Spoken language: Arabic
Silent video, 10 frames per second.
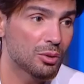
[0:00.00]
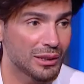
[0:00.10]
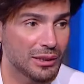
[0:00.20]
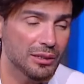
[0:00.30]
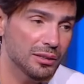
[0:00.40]

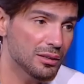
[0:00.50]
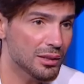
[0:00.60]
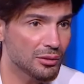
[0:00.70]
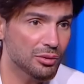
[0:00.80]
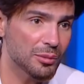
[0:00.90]
والدتي
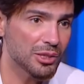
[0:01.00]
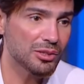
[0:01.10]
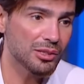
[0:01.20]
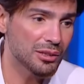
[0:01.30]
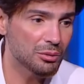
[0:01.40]
كانت في
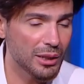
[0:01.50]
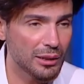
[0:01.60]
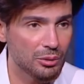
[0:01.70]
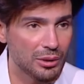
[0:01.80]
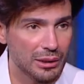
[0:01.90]
مصر انه
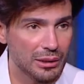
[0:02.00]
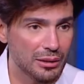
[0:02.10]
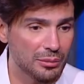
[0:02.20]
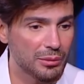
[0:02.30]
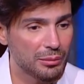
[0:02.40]
يعني
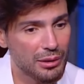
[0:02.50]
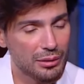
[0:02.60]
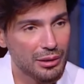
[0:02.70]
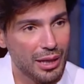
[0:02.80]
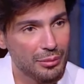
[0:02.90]
والدتي
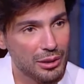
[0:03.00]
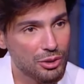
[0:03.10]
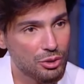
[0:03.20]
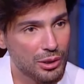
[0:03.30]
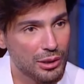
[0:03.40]
بتبقى
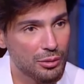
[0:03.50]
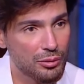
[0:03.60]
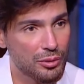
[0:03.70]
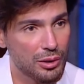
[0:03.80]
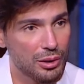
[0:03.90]
تعبانه شويه
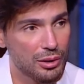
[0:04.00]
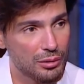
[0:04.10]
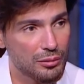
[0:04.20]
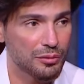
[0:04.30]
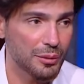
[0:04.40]
ف...
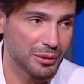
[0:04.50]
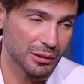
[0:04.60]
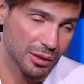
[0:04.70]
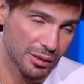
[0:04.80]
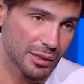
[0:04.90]

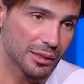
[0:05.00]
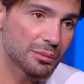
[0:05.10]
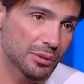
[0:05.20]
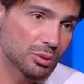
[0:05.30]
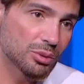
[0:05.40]
فبتضطر هنا
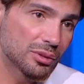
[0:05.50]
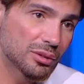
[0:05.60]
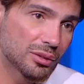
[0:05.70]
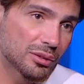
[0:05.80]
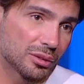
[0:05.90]
بتكون